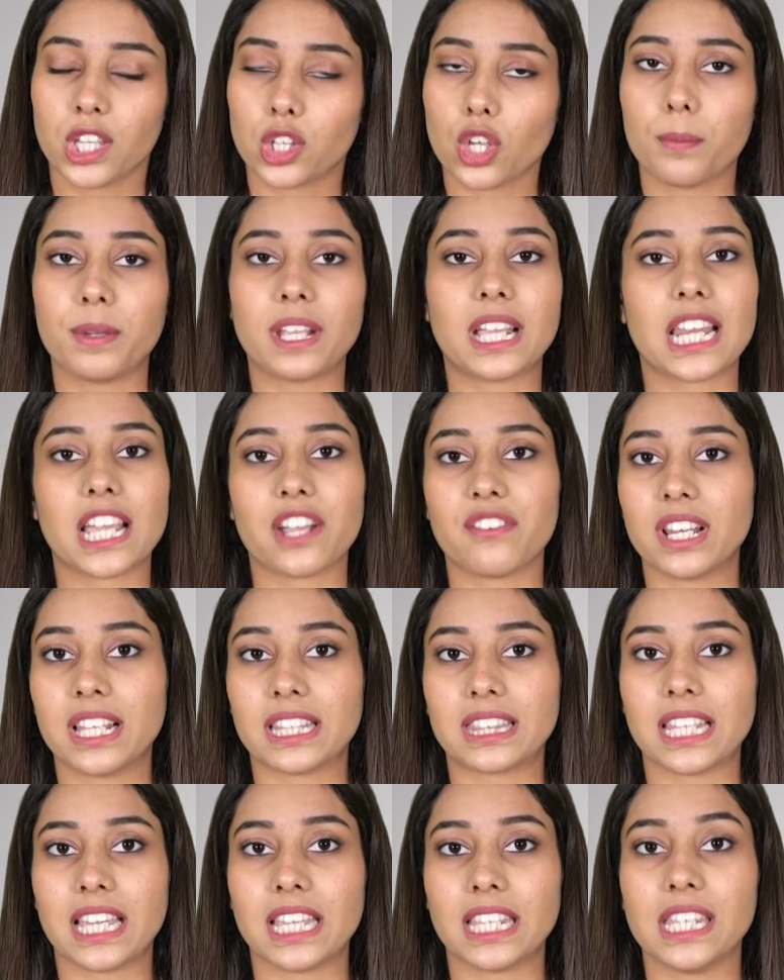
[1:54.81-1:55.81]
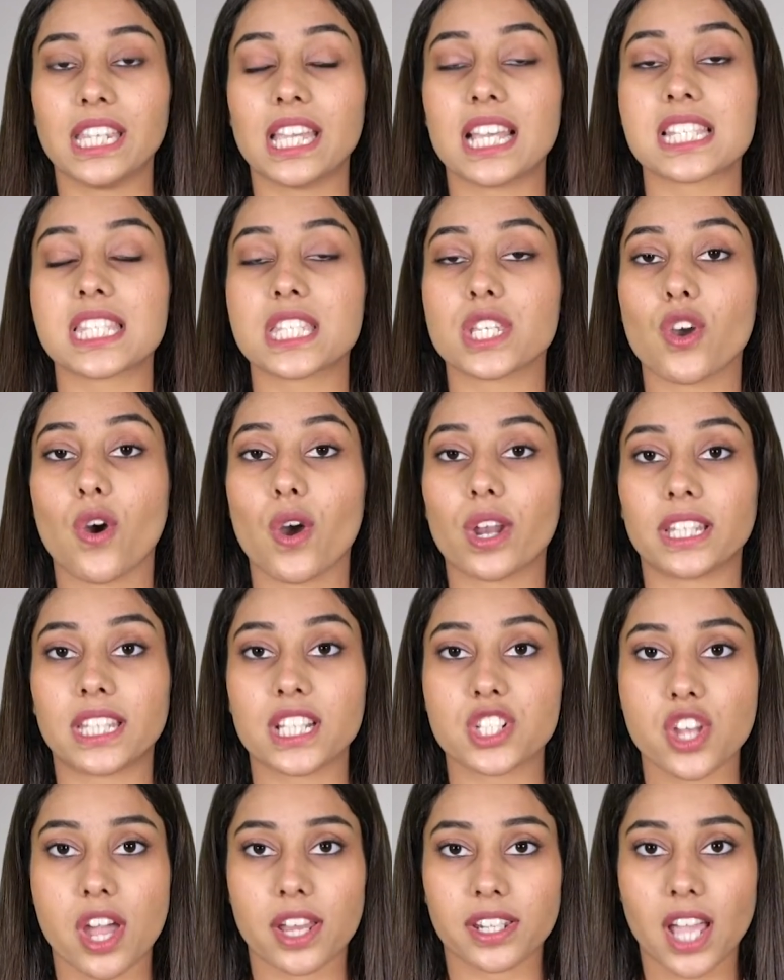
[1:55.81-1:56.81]
तो अभी के लिए केवल इतना ही ऐसी और
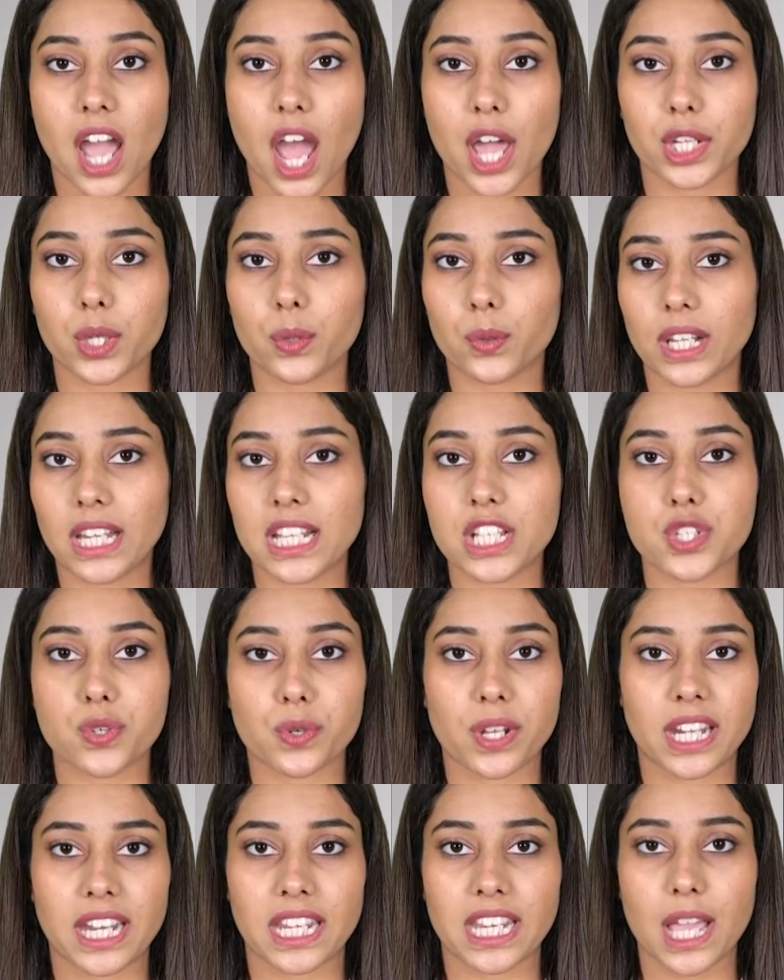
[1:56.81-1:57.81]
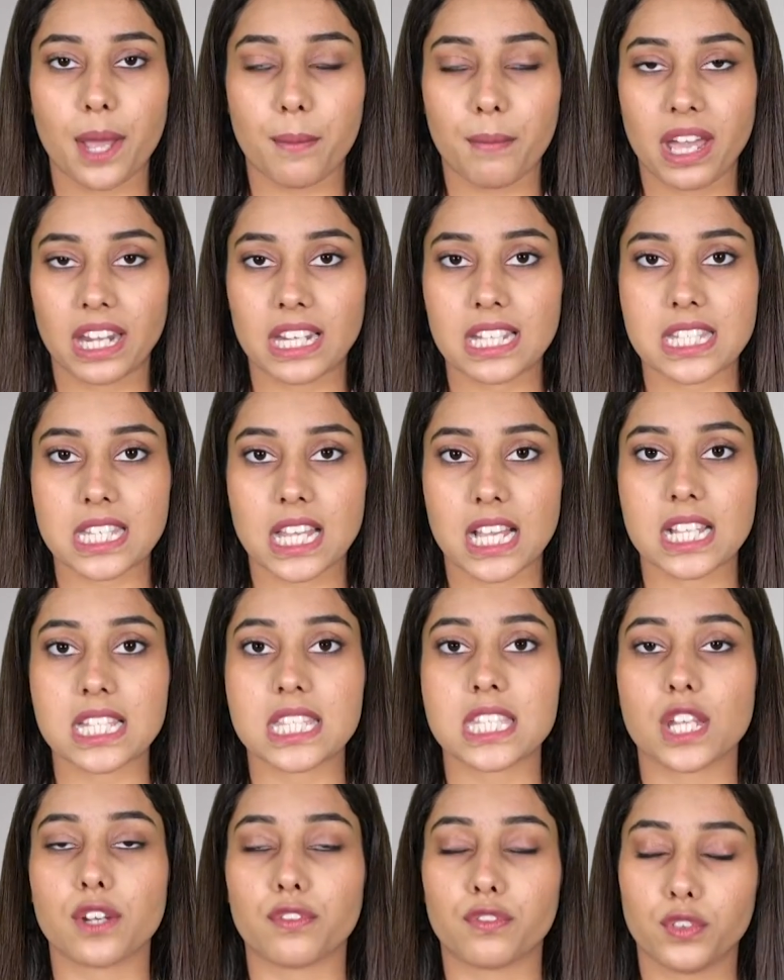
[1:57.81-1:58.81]
अधिक जानकारियों के लिए जुड़े रहिए हमारे
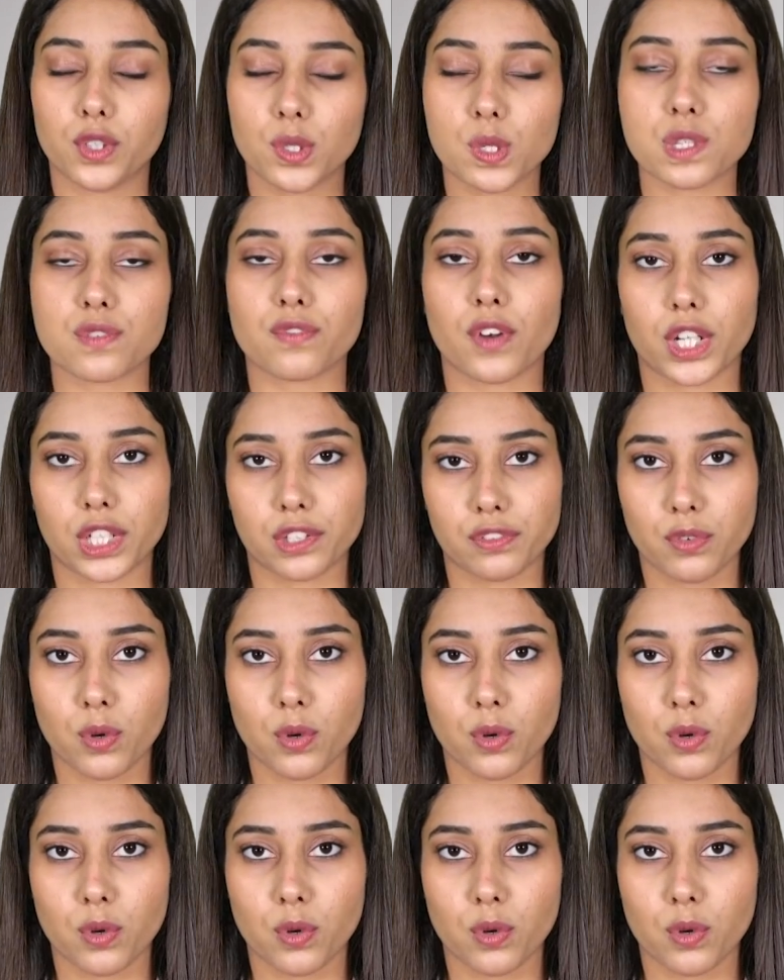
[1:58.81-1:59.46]
साथ सिर्फ न्यूज़ फोर्टी